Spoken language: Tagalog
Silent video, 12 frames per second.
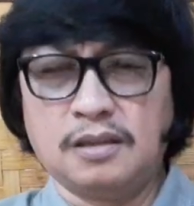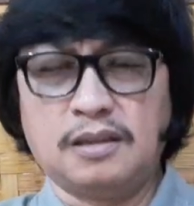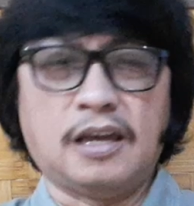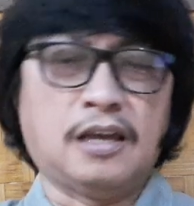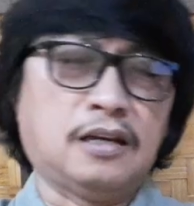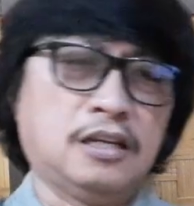
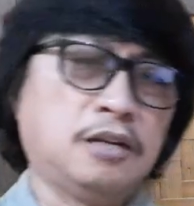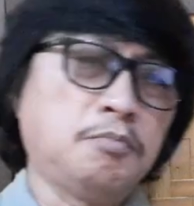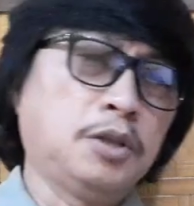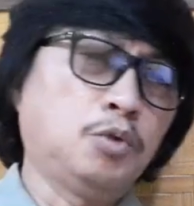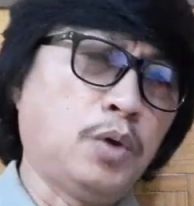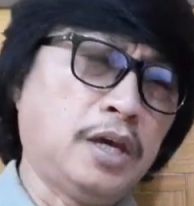Then, in
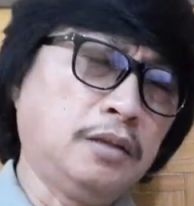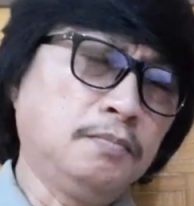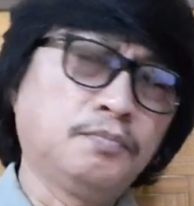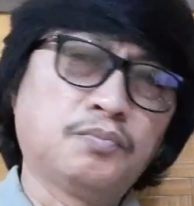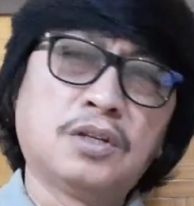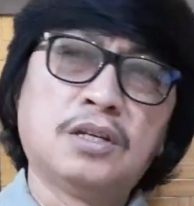
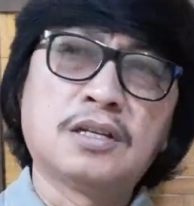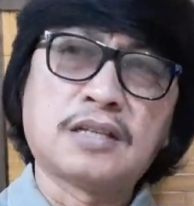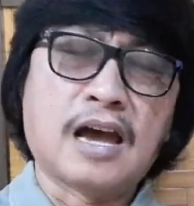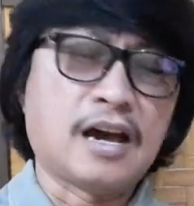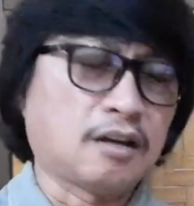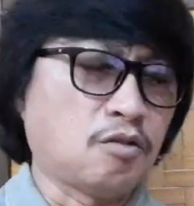between,
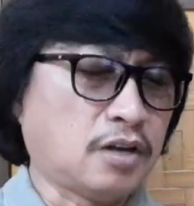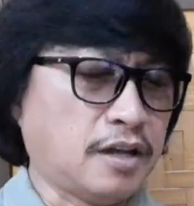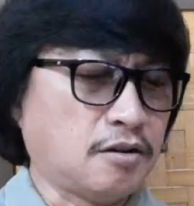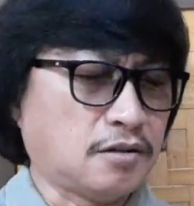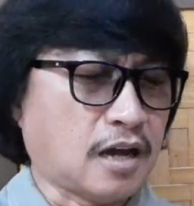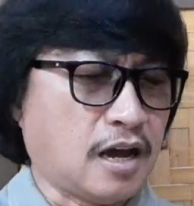sa araw na
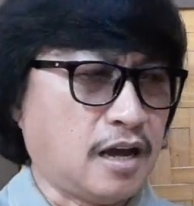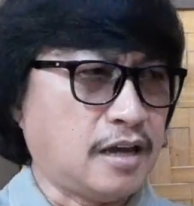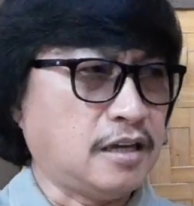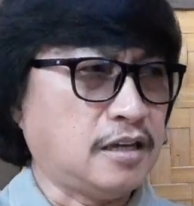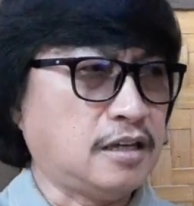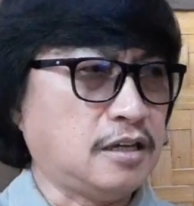yon ay
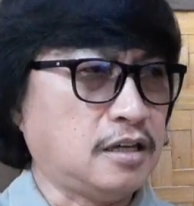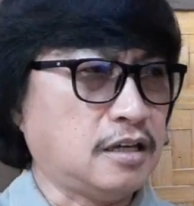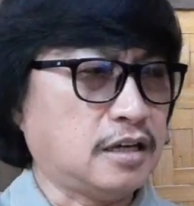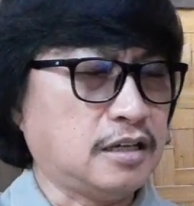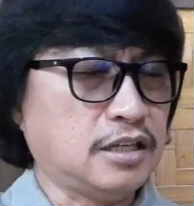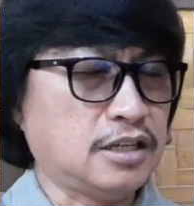
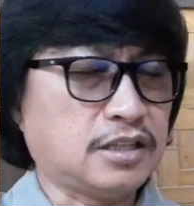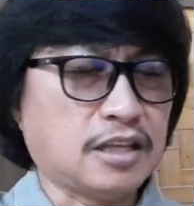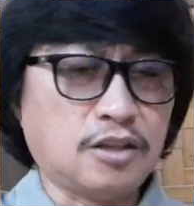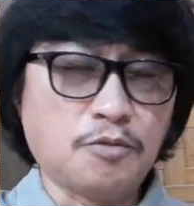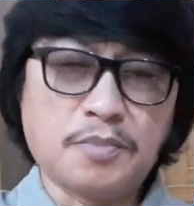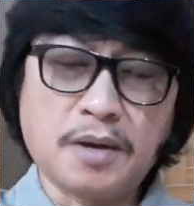
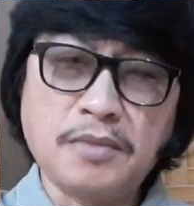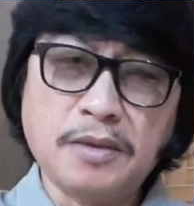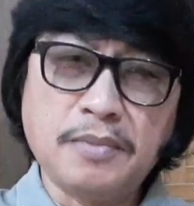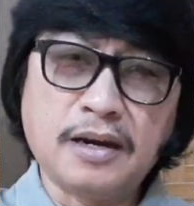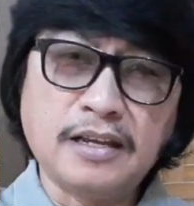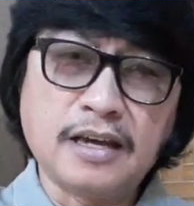instead of
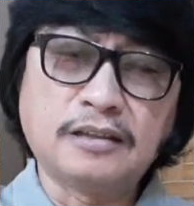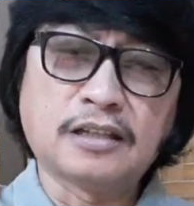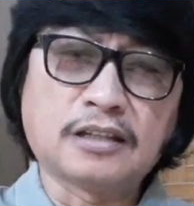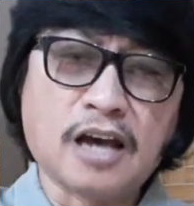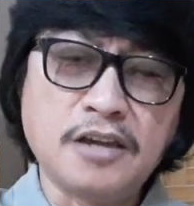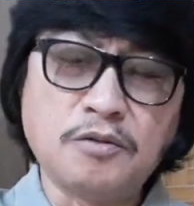magmimerienda
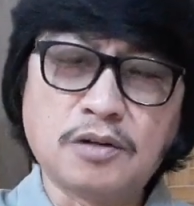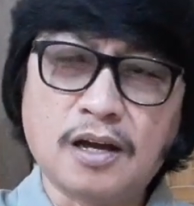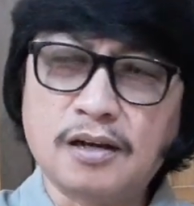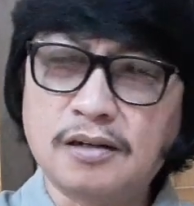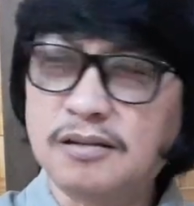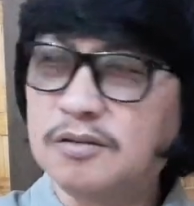tayo
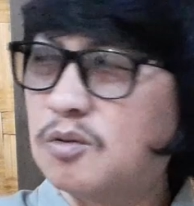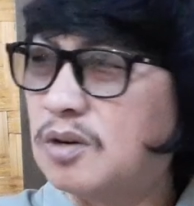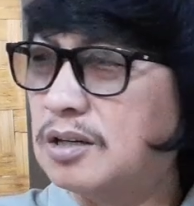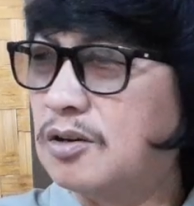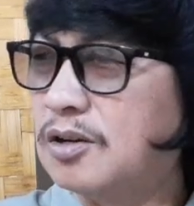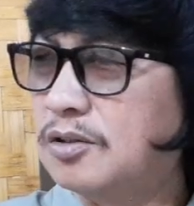ng
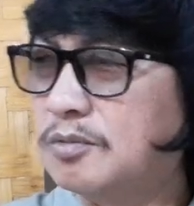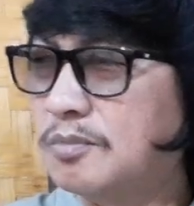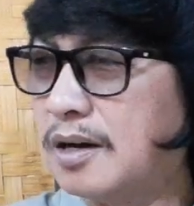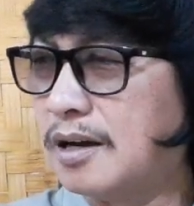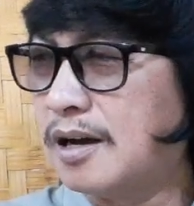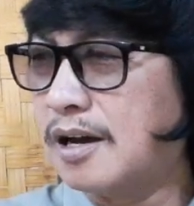kung ano-anong
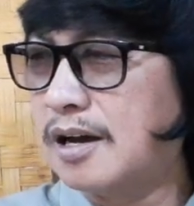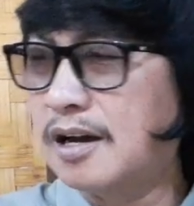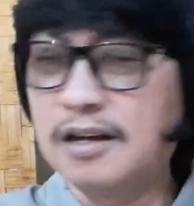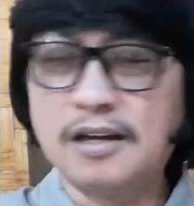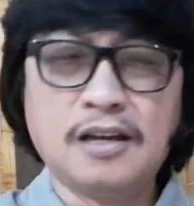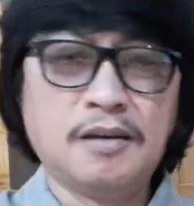mga
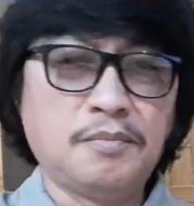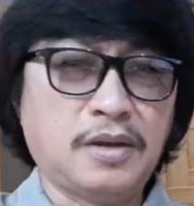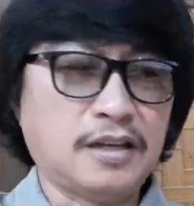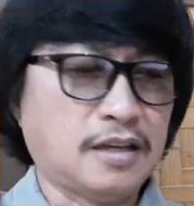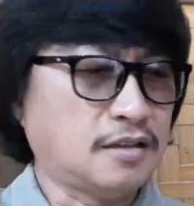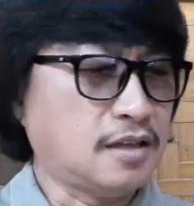
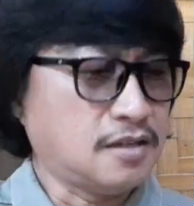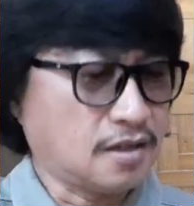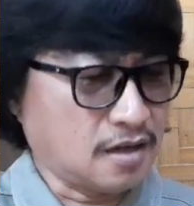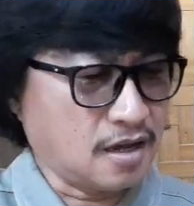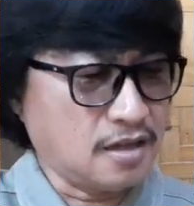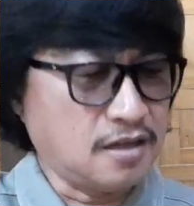merienda
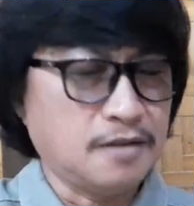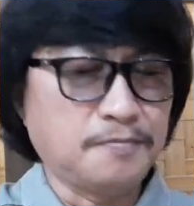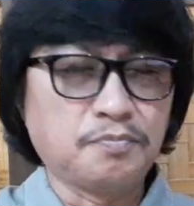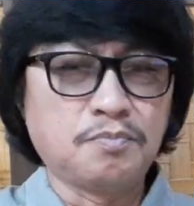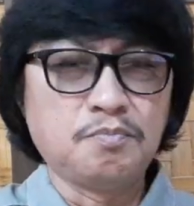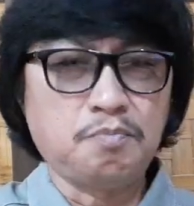dyan ay
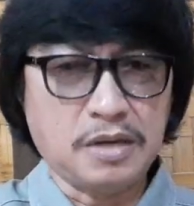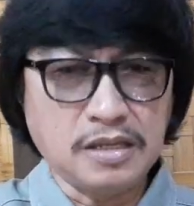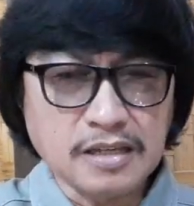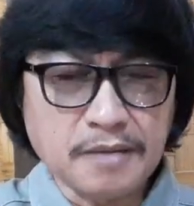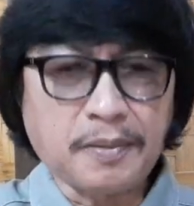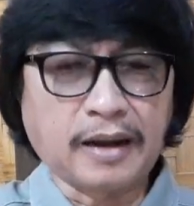
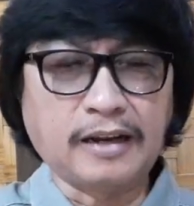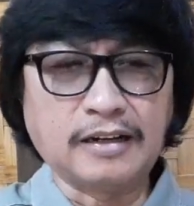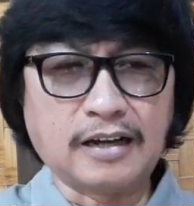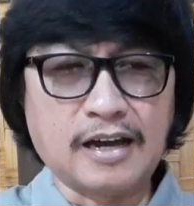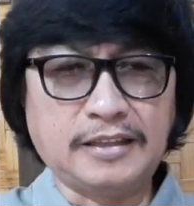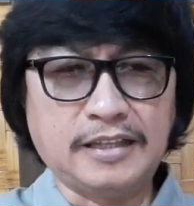pinya pa rin
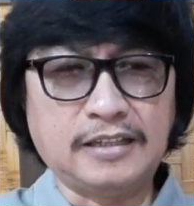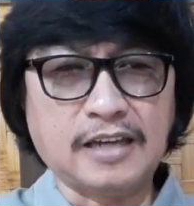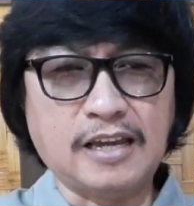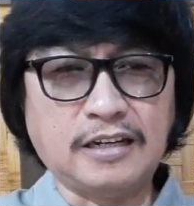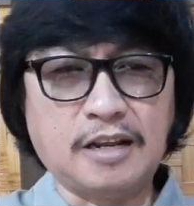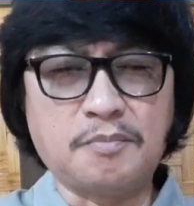ang ating
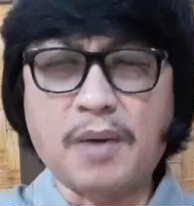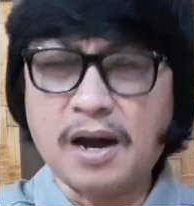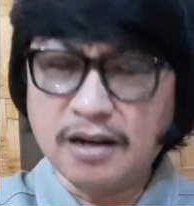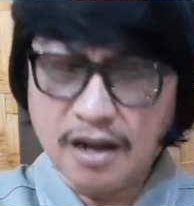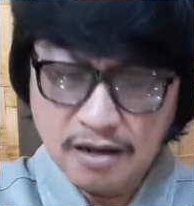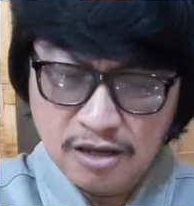kainin.
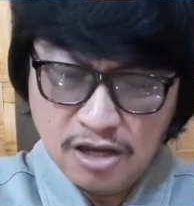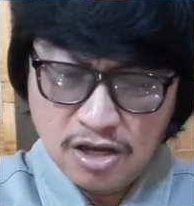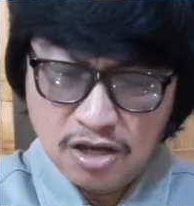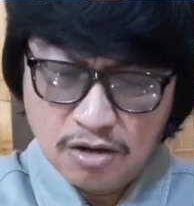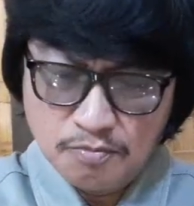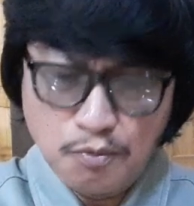Parang
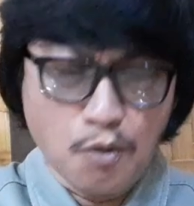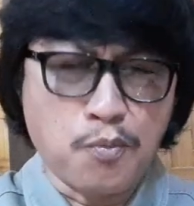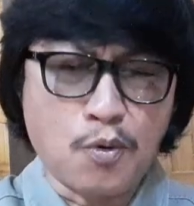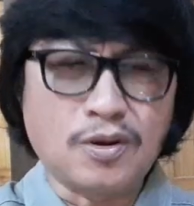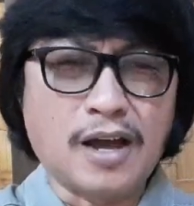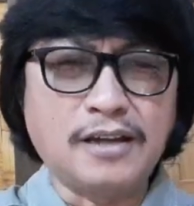
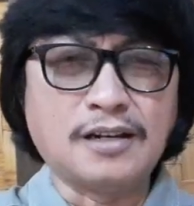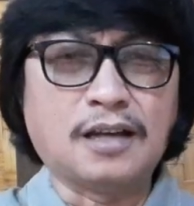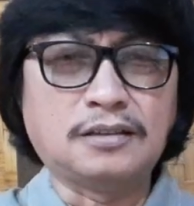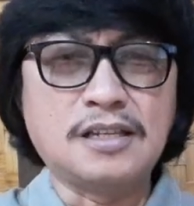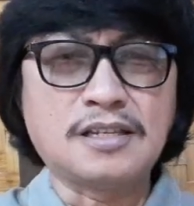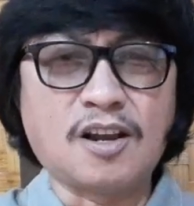pupurgahin
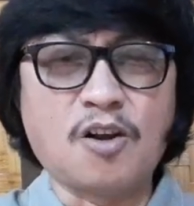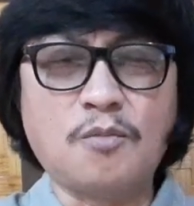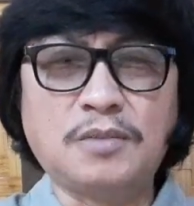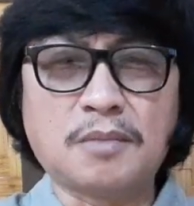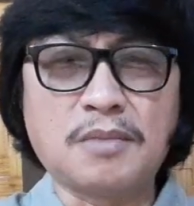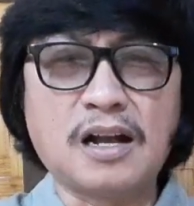natin sa loob
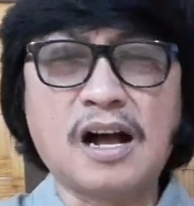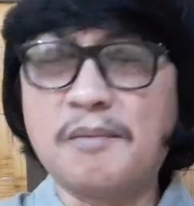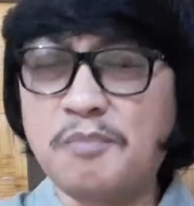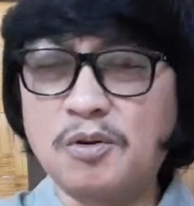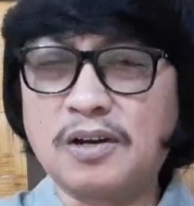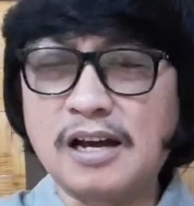ng
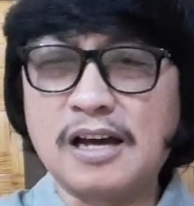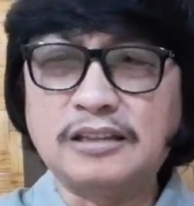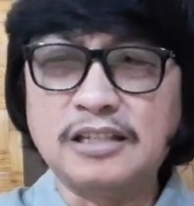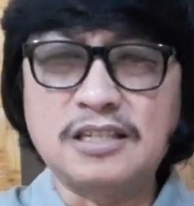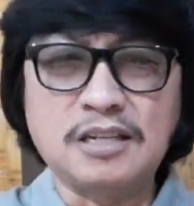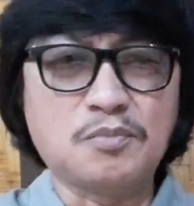maghapon ng
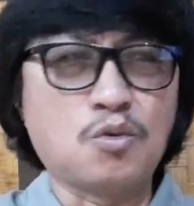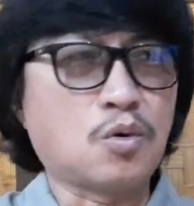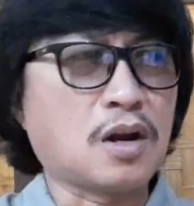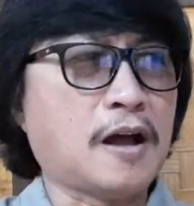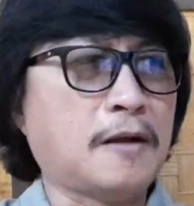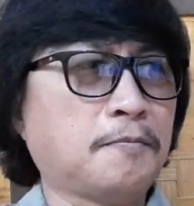ating
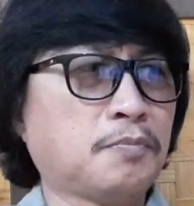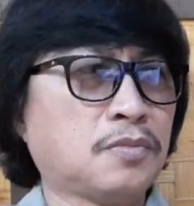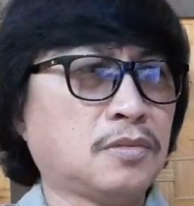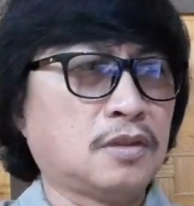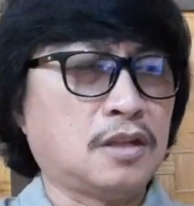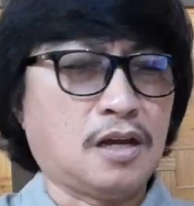sikmura
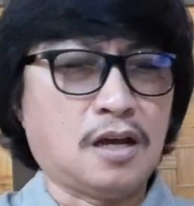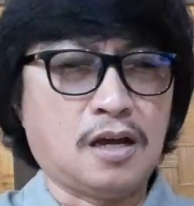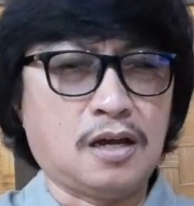na